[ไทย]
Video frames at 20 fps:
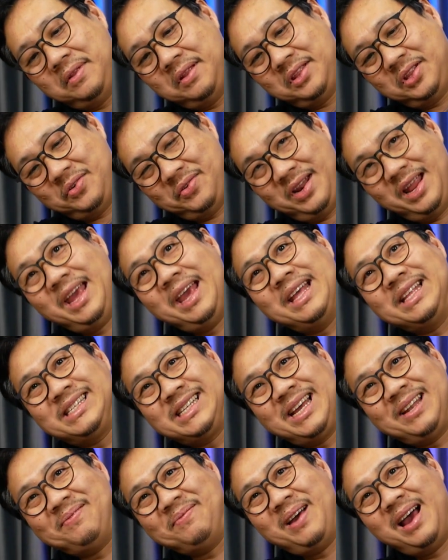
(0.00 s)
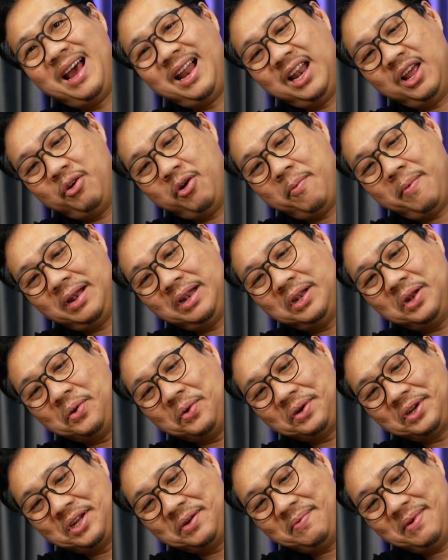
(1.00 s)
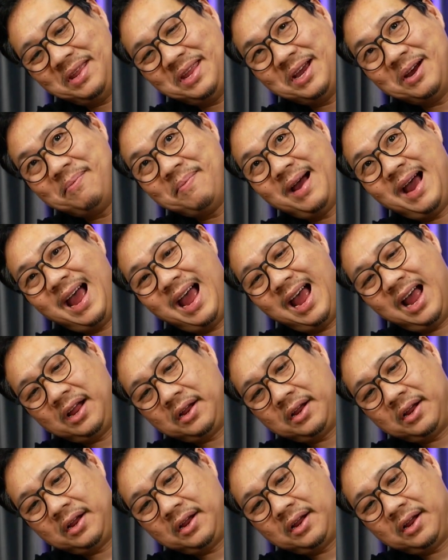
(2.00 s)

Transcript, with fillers: ตรงนี้เห็นชัดมากเลยว่ามันดูดขึ้นมาเยอะมาก